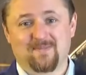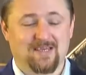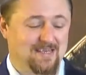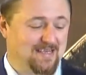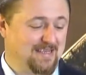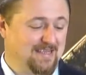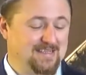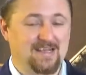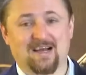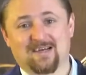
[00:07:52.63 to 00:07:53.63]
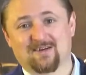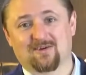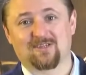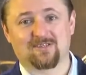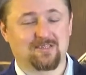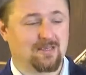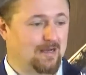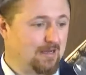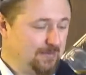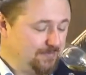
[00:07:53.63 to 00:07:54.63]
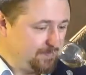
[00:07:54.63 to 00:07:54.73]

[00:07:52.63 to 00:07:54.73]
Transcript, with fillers: e, na koniec dnia.